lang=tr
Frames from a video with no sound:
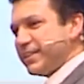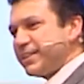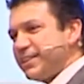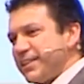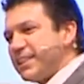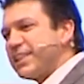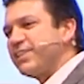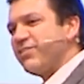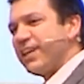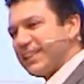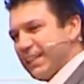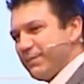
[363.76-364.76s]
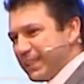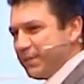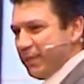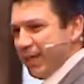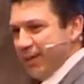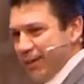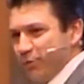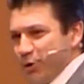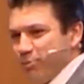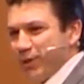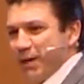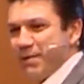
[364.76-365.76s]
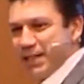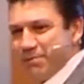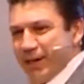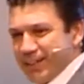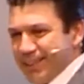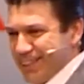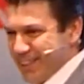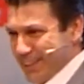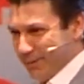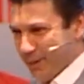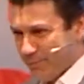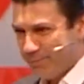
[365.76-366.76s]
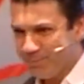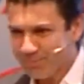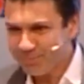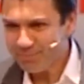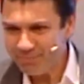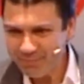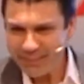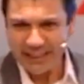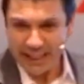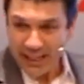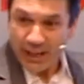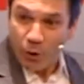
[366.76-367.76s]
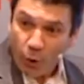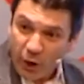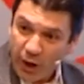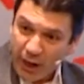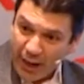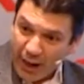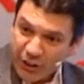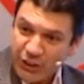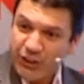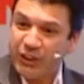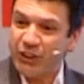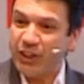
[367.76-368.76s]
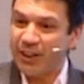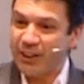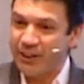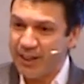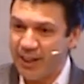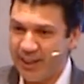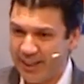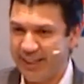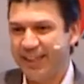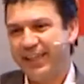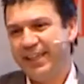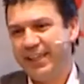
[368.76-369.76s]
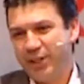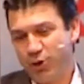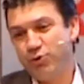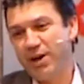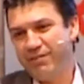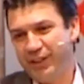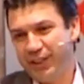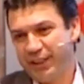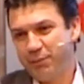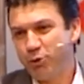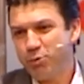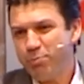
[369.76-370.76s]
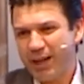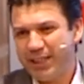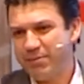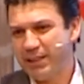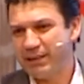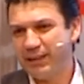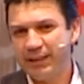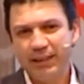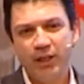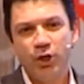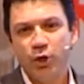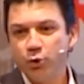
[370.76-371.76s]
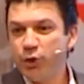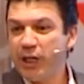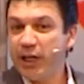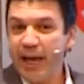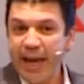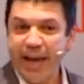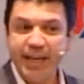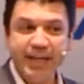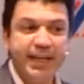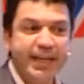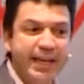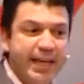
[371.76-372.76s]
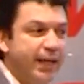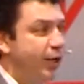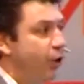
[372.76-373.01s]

sırtınızı sıvazlaması bile bugün temelde baktığınız zaman o karşındaki kişi hakkında güven verecektir. Bugün baktığım zaman Türkiye'nin en iyi